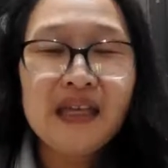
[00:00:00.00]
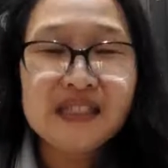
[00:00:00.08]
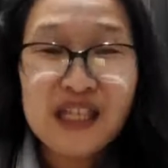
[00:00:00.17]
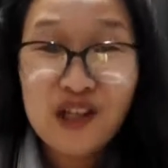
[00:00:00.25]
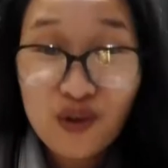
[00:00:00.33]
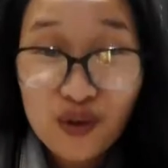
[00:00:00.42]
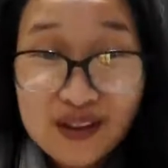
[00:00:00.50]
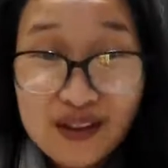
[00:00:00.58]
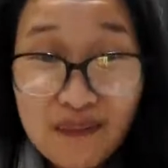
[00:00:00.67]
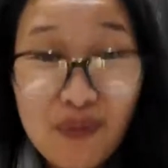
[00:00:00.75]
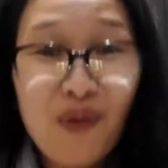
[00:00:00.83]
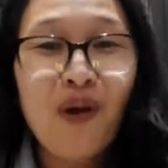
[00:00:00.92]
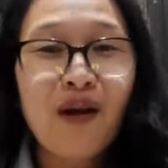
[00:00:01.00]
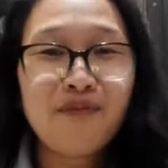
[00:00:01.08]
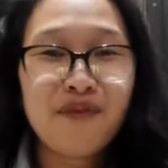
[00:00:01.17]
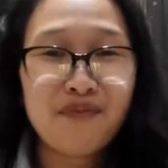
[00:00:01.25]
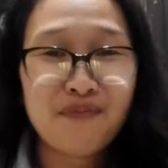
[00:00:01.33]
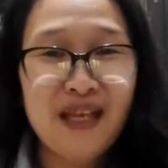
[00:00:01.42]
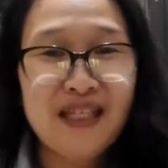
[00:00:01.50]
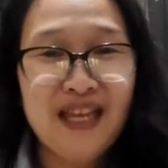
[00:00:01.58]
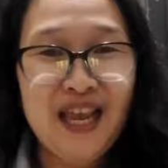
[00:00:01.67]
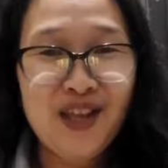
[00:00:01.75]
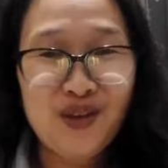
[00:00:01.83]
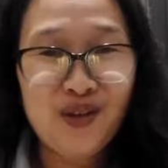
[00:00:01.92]
si Lord na po ang
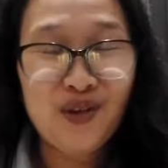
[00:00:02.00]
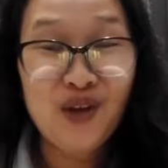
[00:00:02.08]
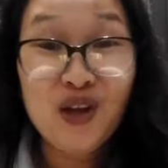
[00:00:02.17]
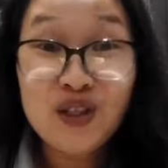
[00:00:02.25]
mag-bless sa inyo.